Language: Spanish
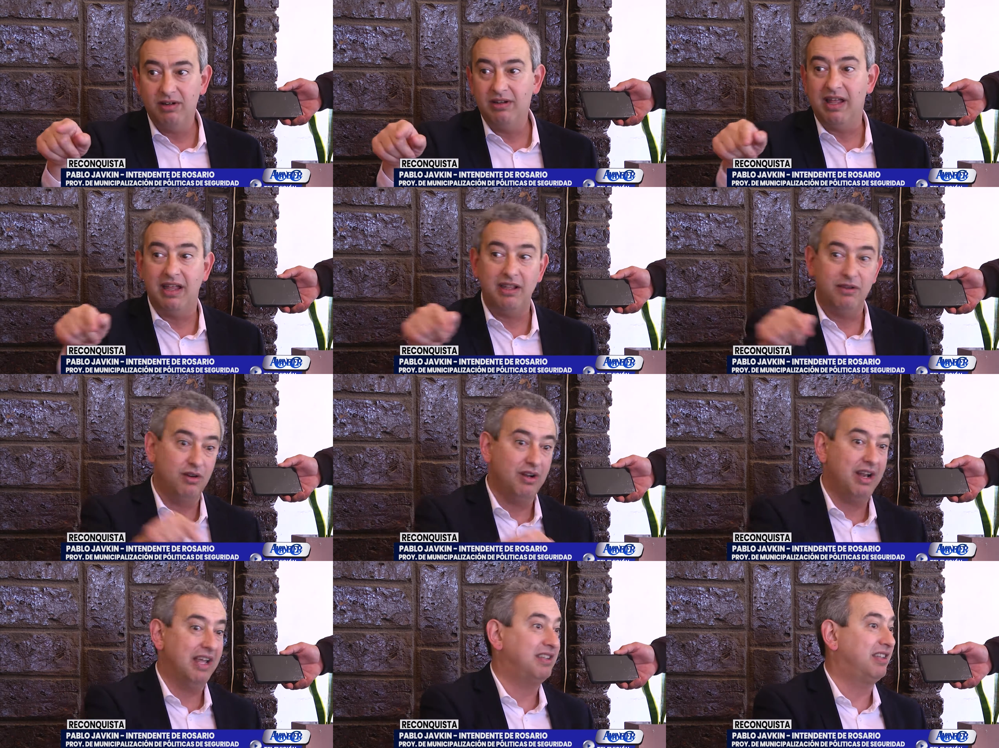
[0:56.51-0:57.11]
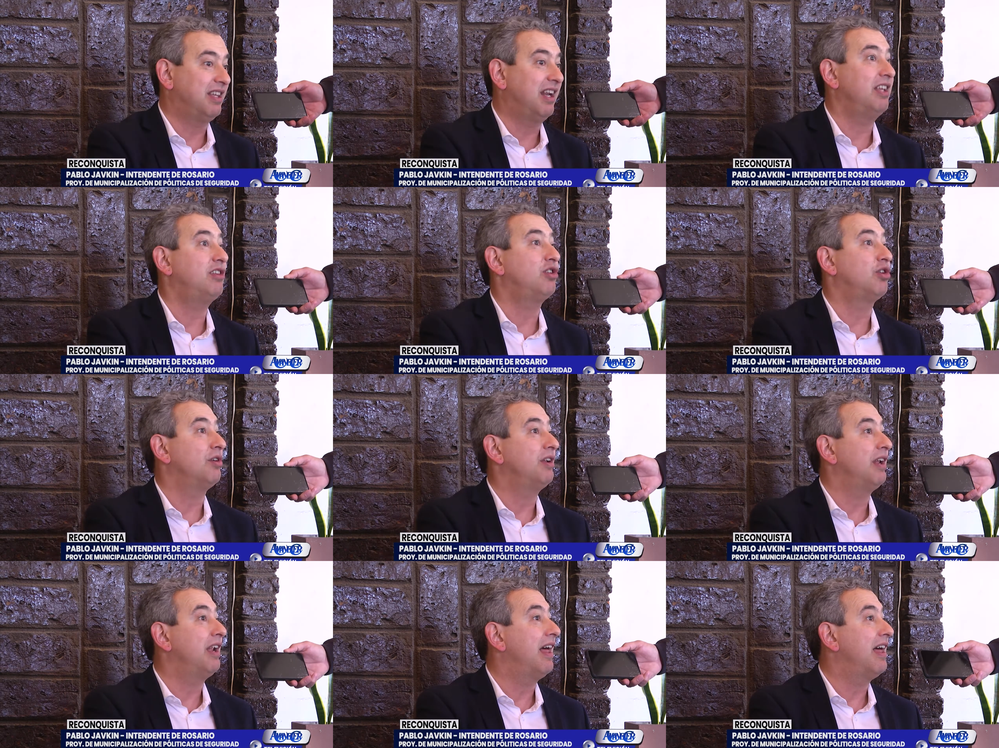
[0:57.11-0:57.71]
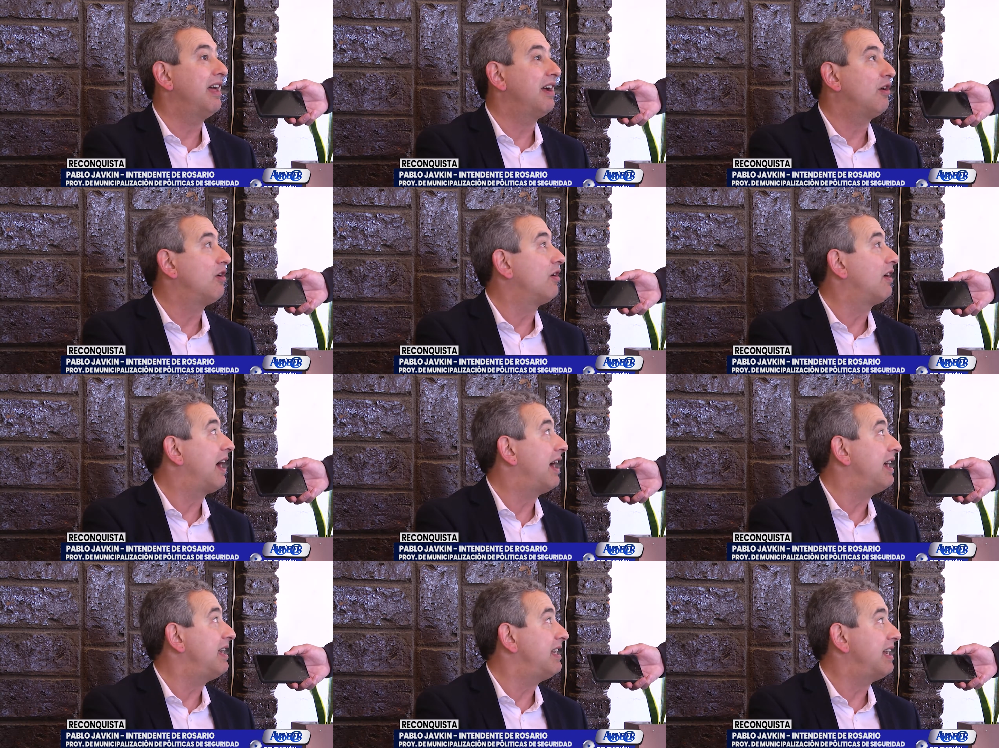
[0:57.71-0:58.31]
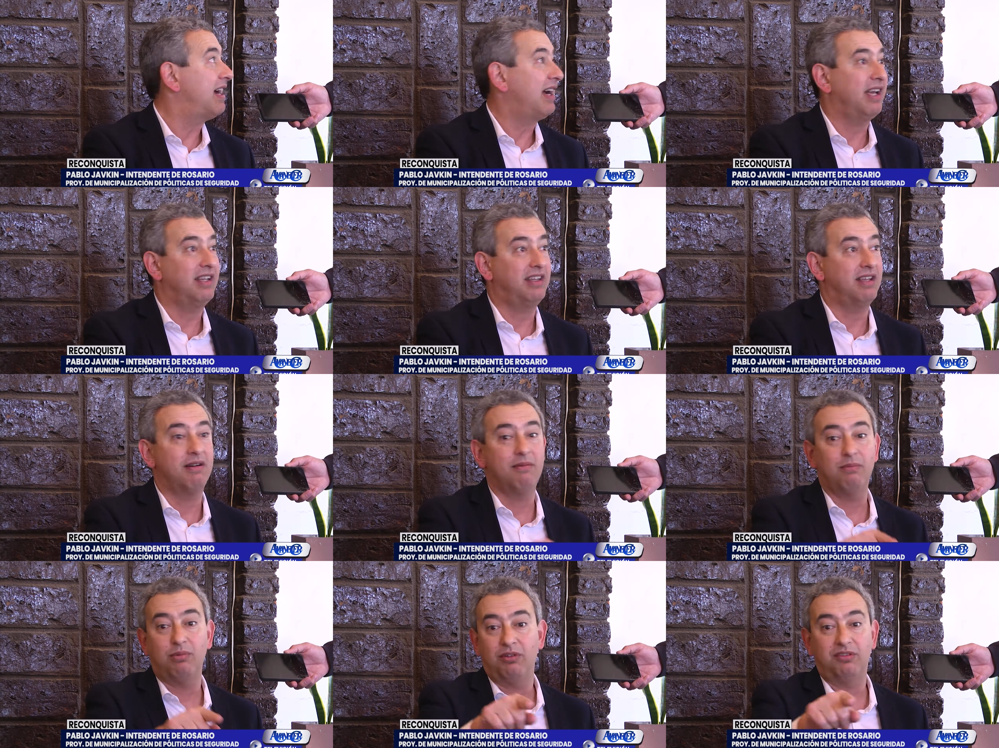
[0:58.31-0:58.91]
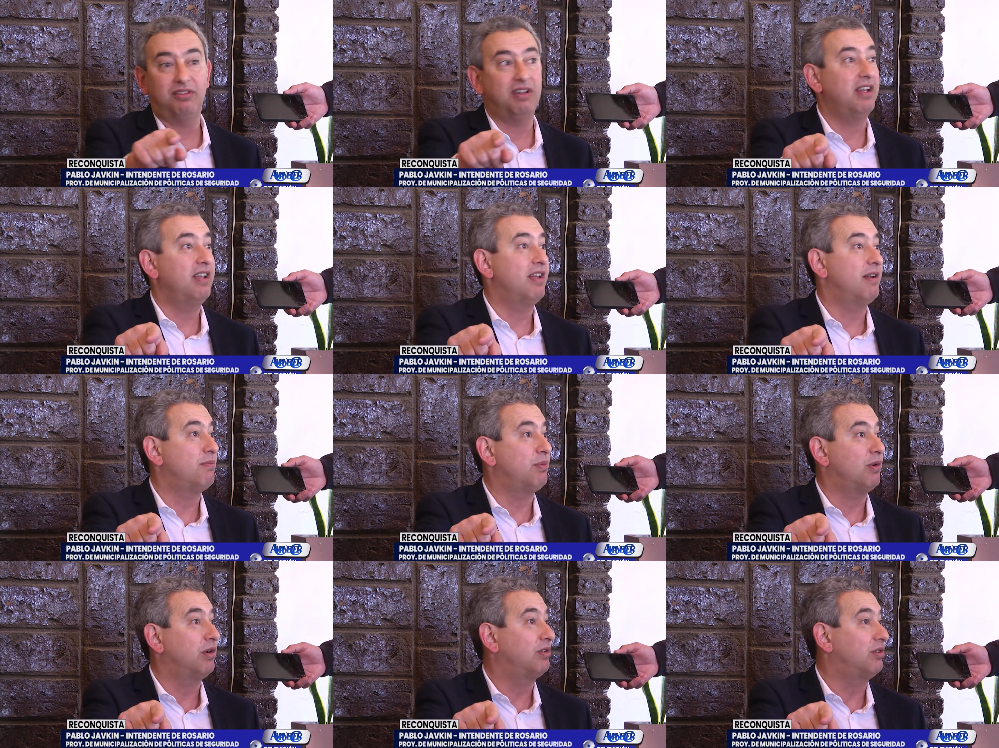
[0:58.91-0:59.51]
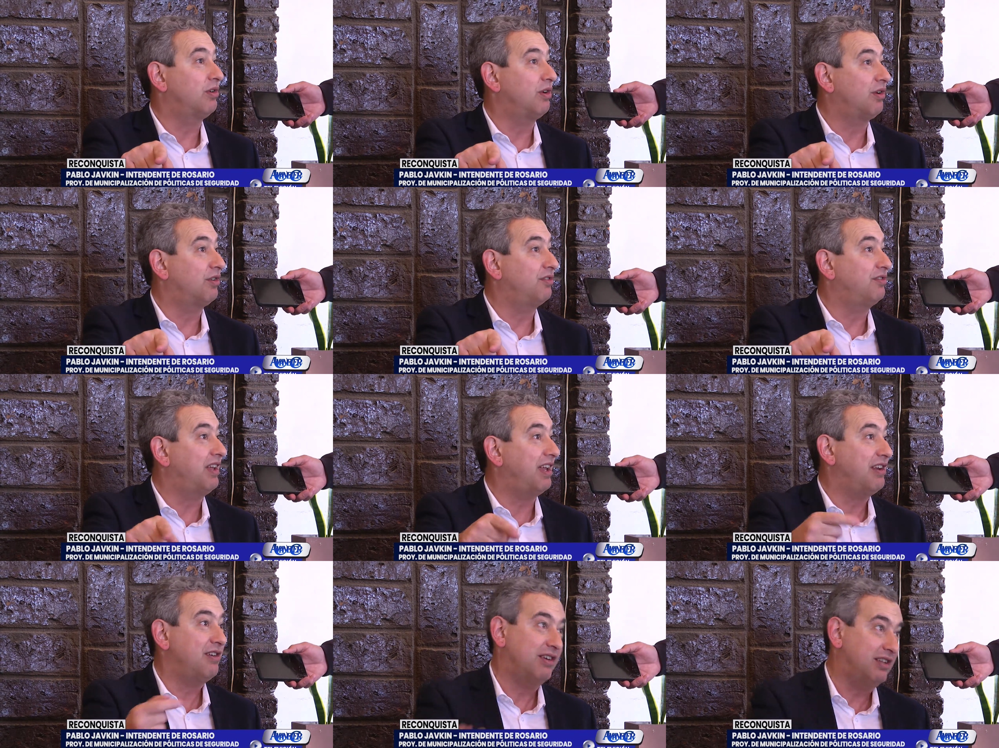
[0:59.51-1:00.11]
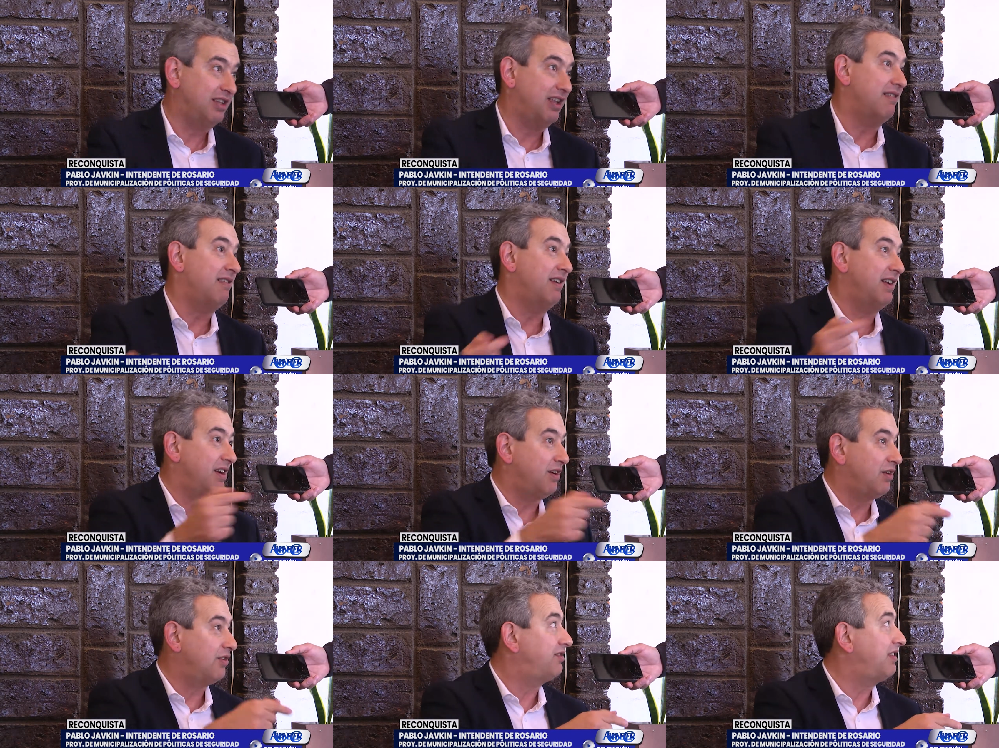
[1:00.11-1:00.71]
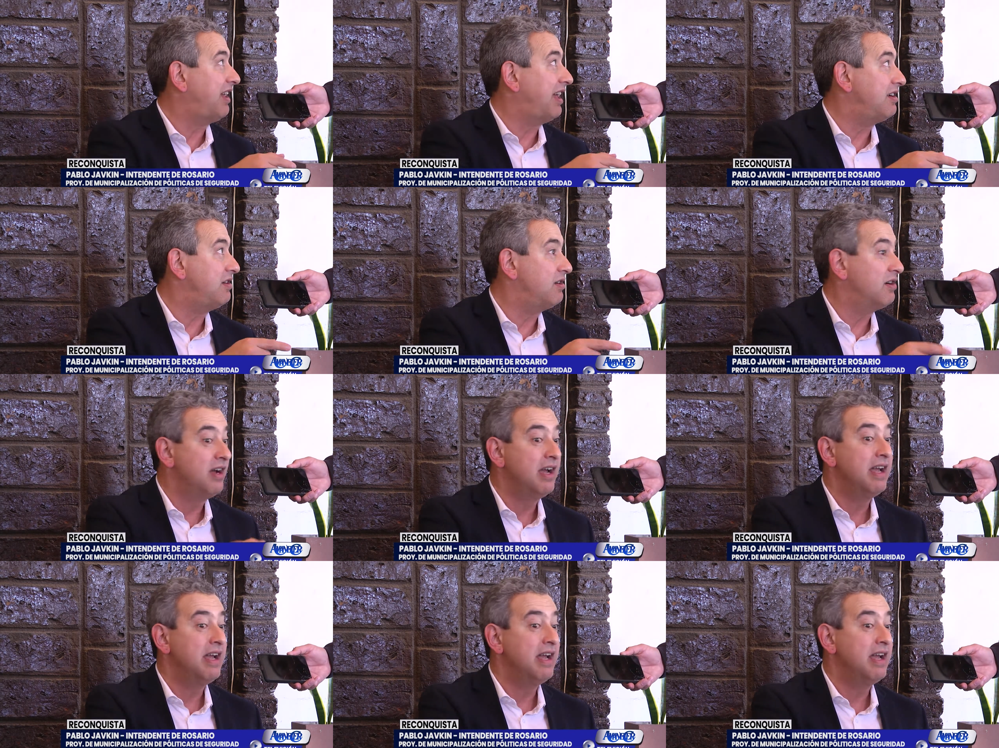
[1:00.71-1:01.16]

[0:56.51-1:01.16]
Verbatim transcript: nadie vio las tres toneladas de cocaína que estaban por salir del puerto de Rosario, que estaban en Rosario